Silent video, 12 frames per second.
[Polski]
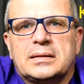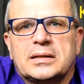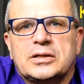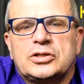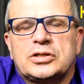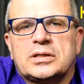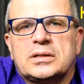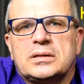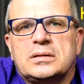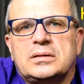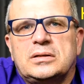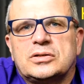
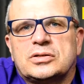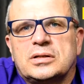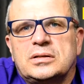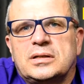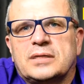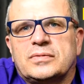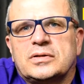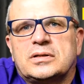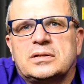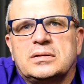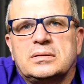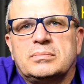Także jeżeli
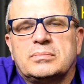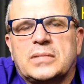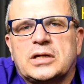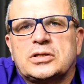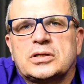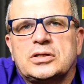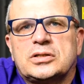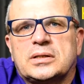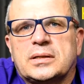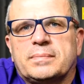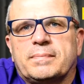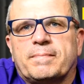nawet y, masz jakieś
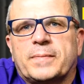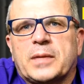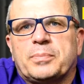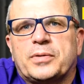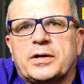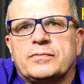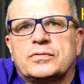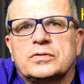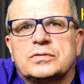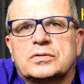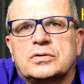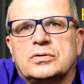tam
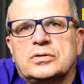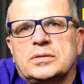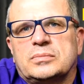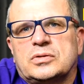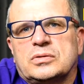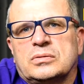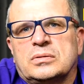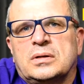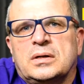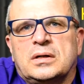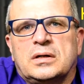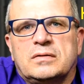prawko z kodem, to
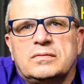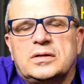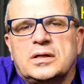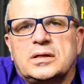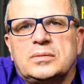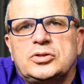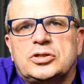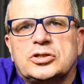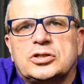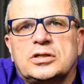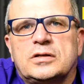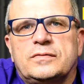wydaje mi się,
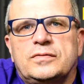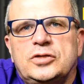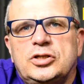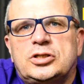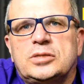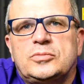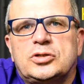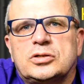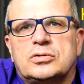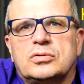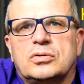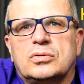że w niczym Cię
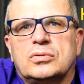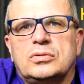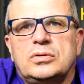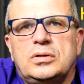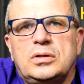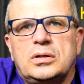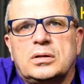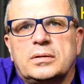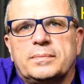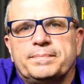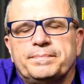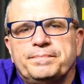to
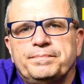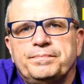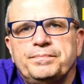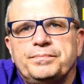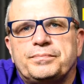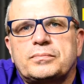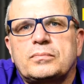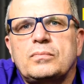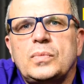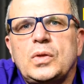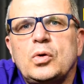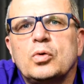nie
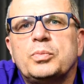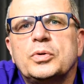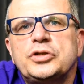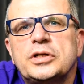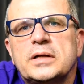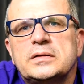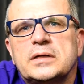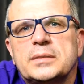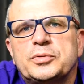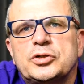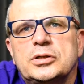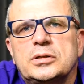upośledza
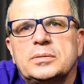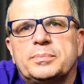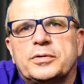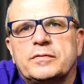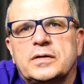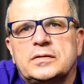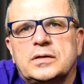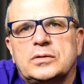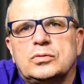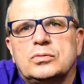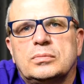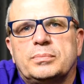przy
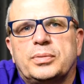prowadzeniu